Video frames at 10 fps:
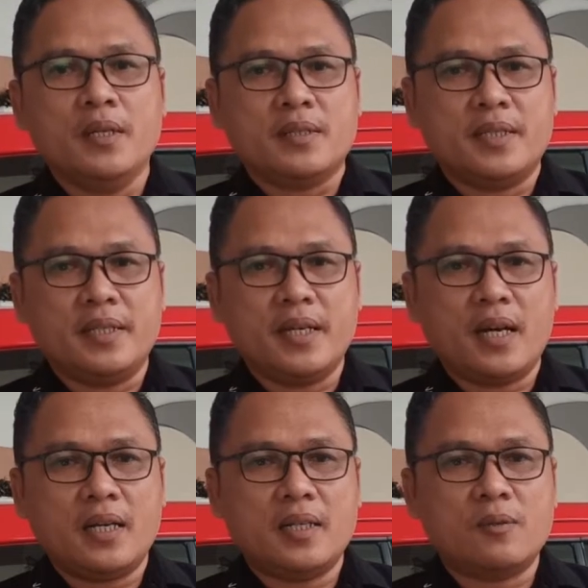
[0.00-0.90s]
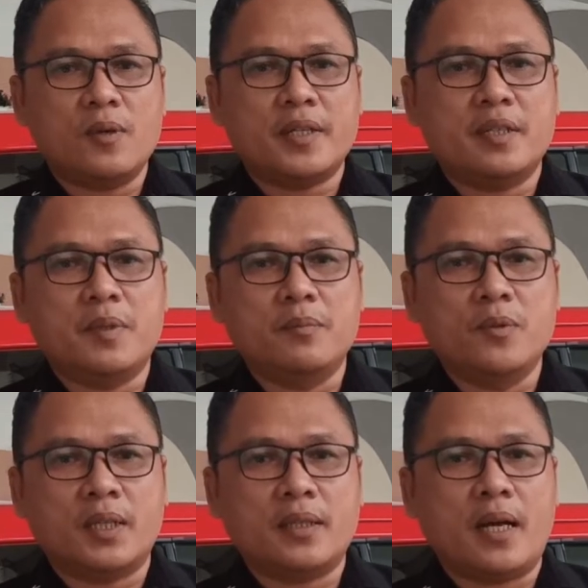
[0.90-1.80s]
sehingga ada ruang yang
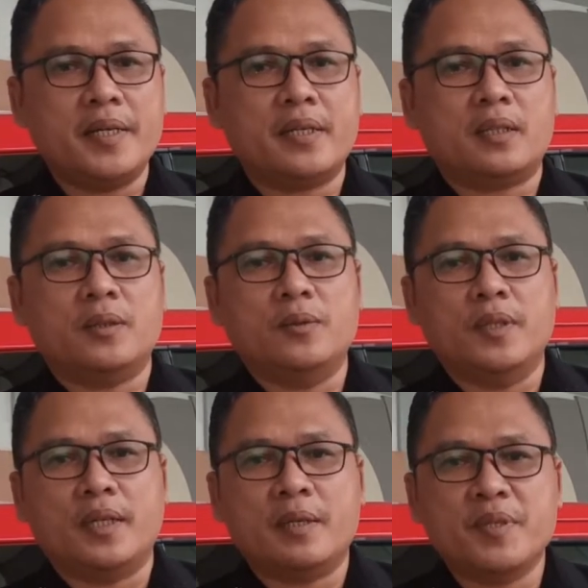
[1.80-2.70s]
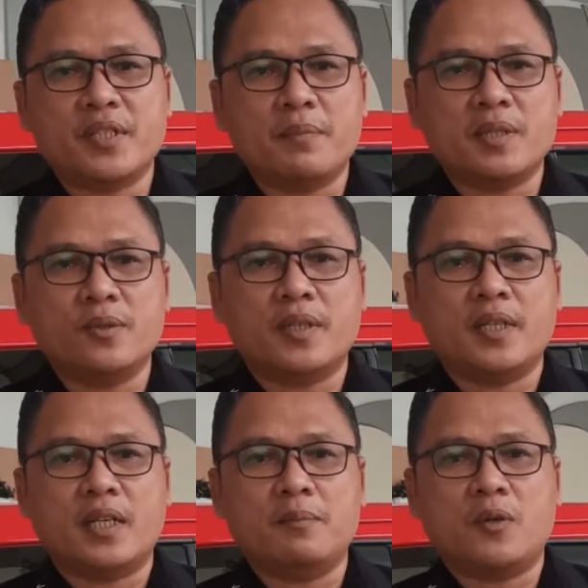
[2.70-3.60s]
membuat air atau udara bisa masuk ke
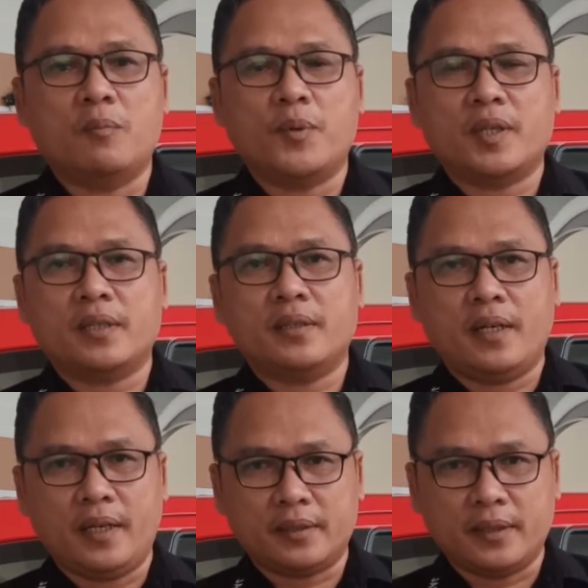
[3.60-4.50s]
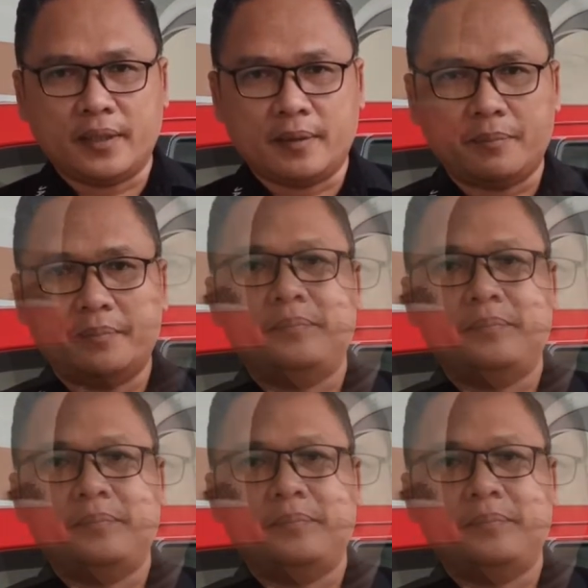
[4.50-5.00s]
dalam komponen headlamp.